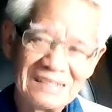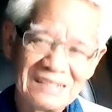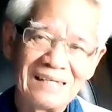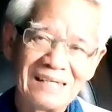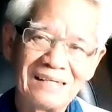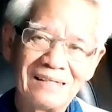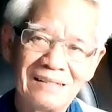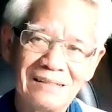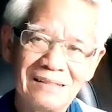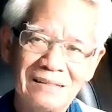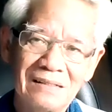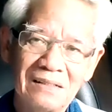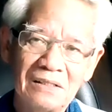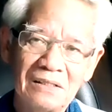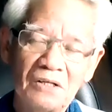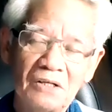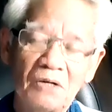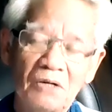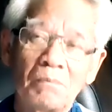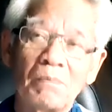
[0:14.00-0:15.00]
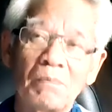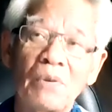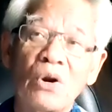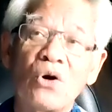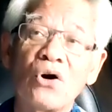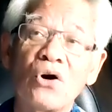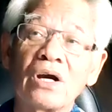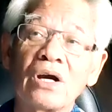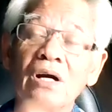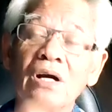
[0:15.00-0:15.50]
นะปล่
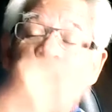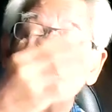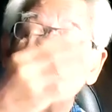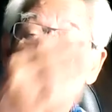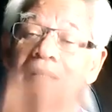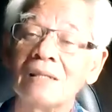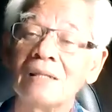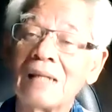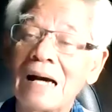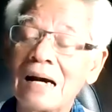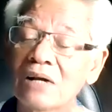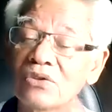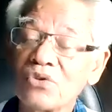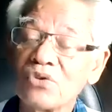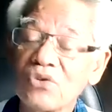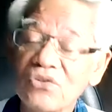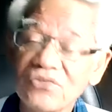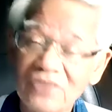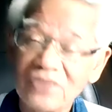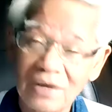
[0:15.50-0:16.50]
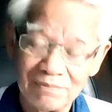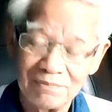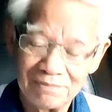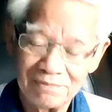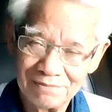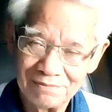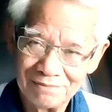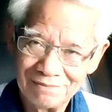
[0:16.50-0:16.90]
อยคลื่นทางโทรศัพท์